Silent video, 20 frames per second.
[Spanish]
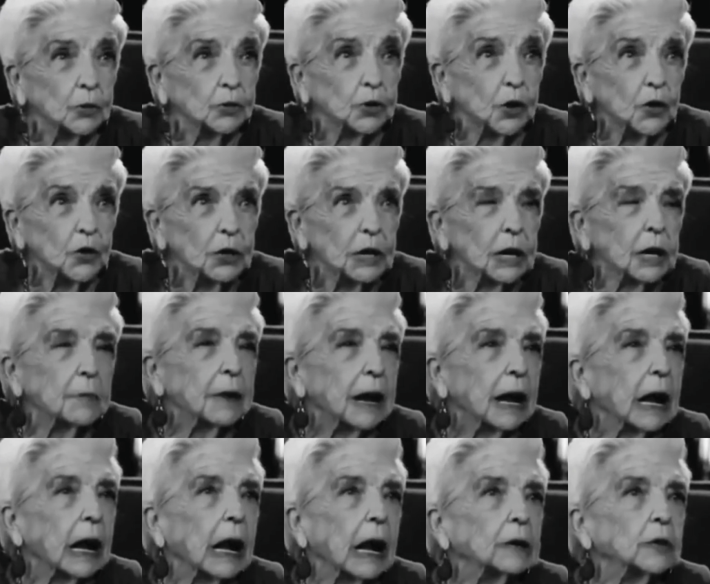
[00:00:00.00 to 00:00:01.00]
¿Te gustó? Le dije, me
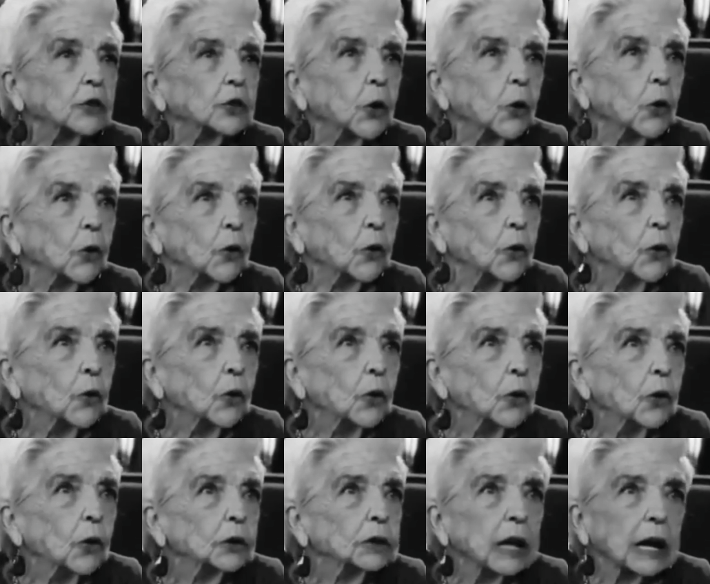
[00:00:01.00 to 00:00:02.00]
encantó.
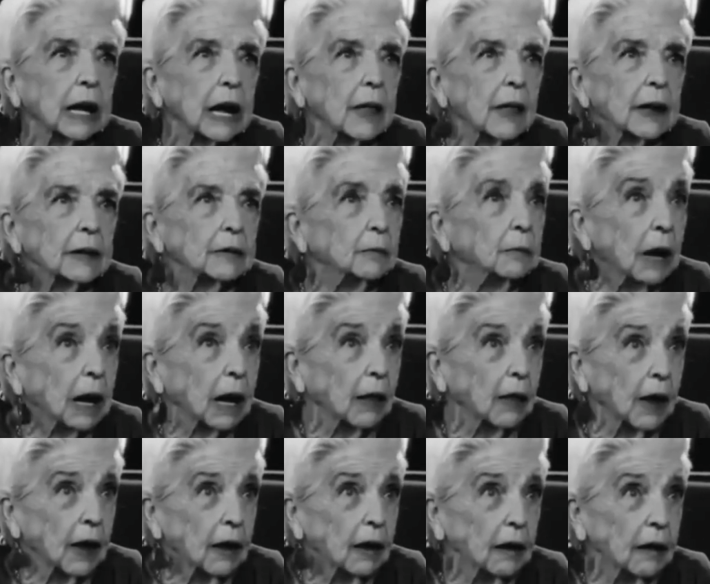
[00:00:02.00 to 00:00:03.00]
Te quedas, me
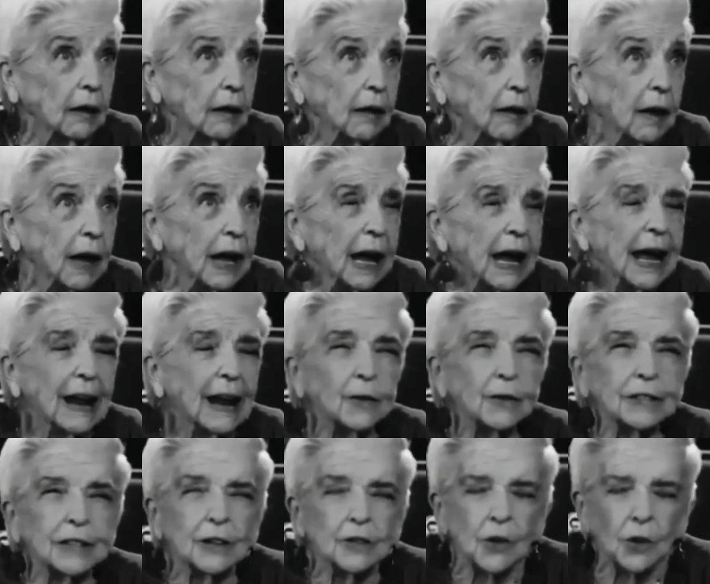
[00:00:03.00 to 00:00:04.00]
quedé. Era
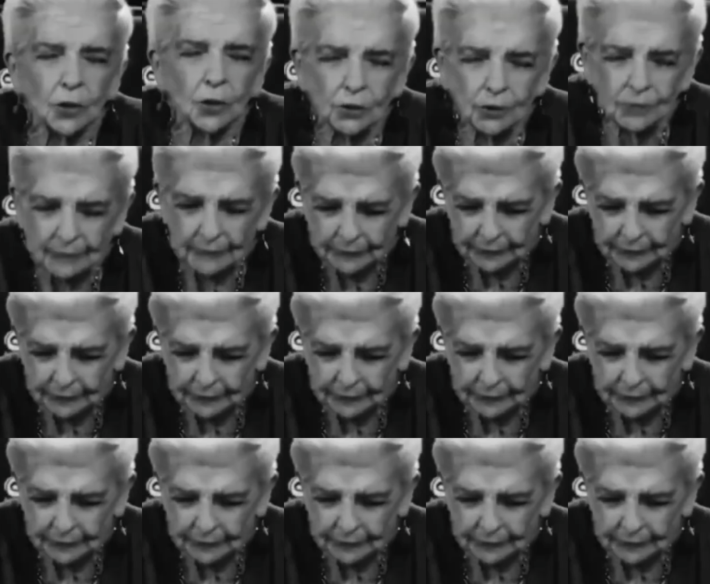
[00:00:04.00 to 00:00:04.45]
un señor